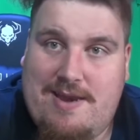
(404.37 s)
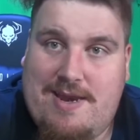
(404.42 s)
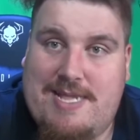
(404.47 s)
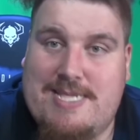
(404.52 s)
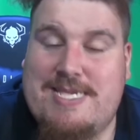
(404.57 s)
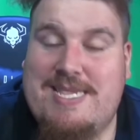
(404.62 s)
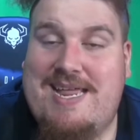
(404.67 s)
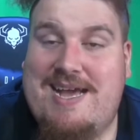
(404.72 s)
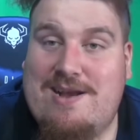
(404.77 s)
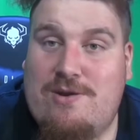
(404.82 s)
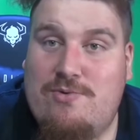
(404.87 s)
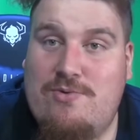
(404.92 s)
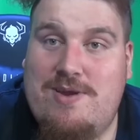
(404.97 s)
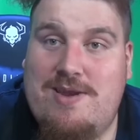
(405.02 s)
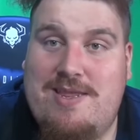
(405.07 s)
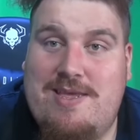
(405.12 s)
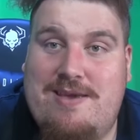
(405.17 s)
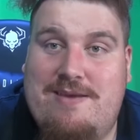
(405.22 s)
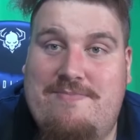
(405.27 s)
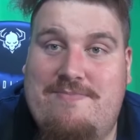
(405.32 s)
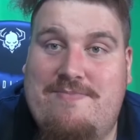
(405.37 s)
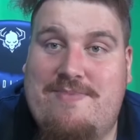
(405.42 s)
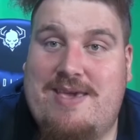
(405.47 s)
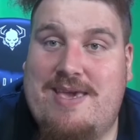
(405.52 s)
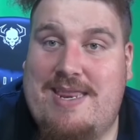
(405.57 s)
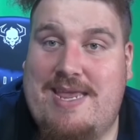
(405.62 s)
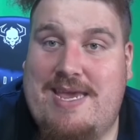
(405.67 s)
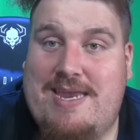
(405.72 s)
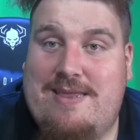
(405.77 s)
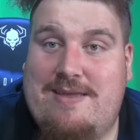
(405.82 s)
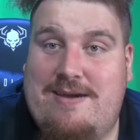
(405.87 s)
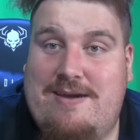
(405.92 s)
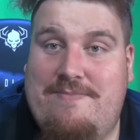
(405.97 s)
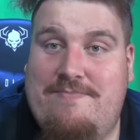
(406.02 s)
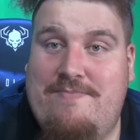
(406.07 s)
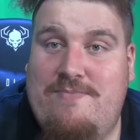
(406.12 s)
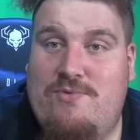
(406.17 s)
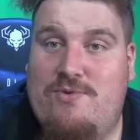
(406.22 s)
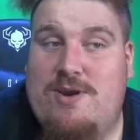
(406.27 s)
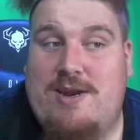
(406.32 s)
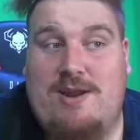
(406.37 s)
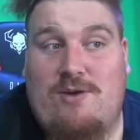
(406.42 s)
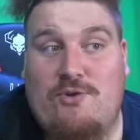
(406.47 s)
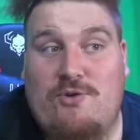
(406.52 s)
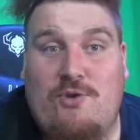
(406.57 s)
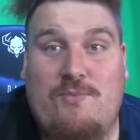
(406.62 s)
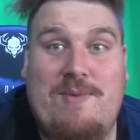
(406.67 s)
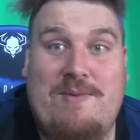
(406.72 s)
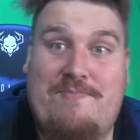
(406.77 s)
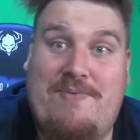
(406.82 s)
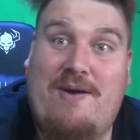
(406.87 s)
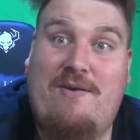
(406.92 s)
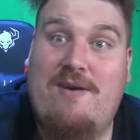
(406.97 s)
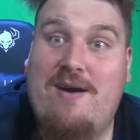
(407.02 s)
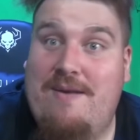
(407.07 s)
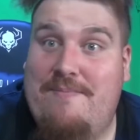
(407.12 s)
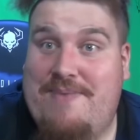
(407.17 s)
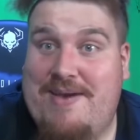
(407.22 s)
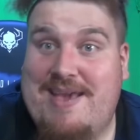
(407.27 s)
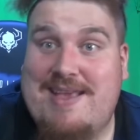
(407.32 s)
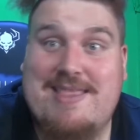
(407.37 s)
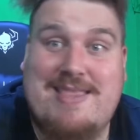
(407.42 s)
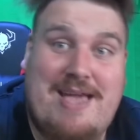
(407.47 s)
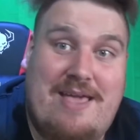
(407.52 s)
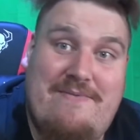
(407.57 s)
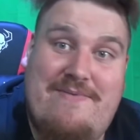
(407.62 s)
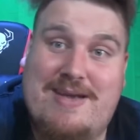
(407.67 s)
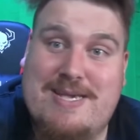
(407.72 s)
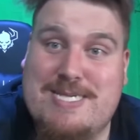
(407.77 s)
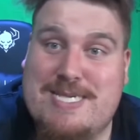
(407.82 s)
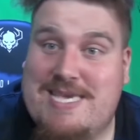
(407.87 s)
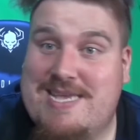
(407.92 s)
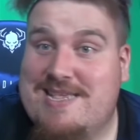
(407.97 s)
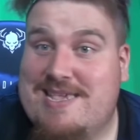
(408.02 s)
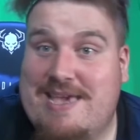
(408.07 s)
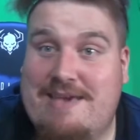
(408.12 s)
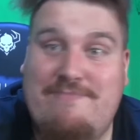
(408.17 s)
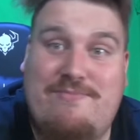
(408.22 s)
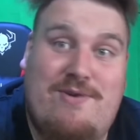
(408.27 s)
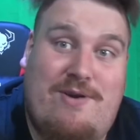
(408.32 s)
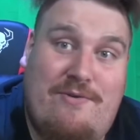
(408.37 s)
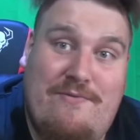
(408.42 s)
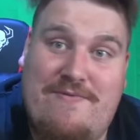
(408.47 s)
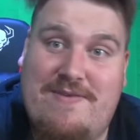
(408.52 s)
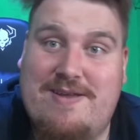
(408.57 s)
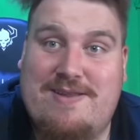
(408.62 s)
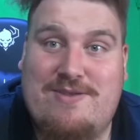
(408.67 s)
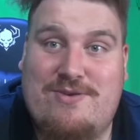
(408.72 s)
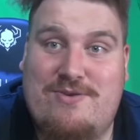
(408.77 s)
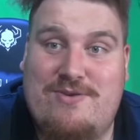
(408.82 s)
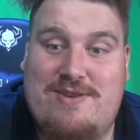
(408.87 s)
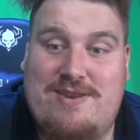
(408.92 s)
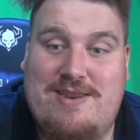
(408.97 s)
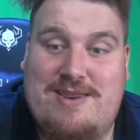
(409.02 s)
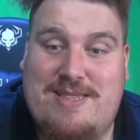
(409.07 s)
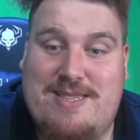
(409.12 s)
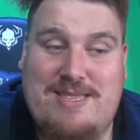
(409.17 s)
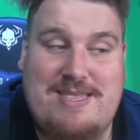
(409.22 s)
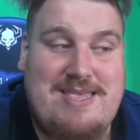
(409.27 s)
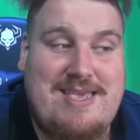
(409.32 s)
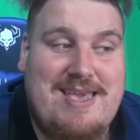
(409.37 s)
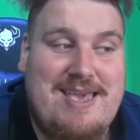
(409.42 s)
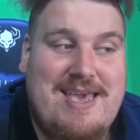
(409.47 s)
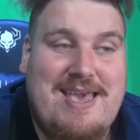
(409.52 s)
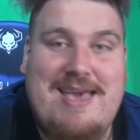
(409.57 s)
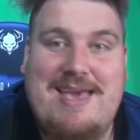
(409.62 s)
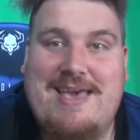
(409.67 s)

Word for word: dass sie einen Akku in ihrem Gerät haben und dann auch noch mit Powerbank teilweise ihren Gameboy aufladen können. Die,